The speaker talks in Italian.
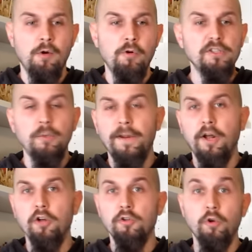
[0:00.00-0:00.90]
Questo
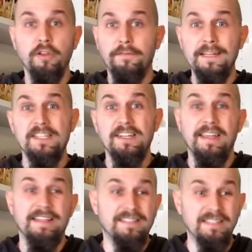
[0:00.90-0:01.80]
però non li
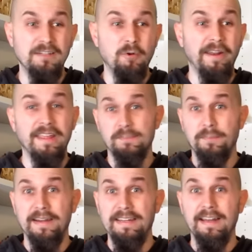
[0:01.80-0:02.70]
fece estinguere e
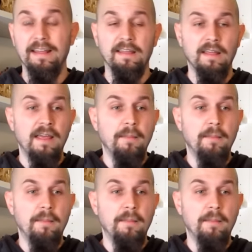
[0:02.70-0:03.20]
sparire,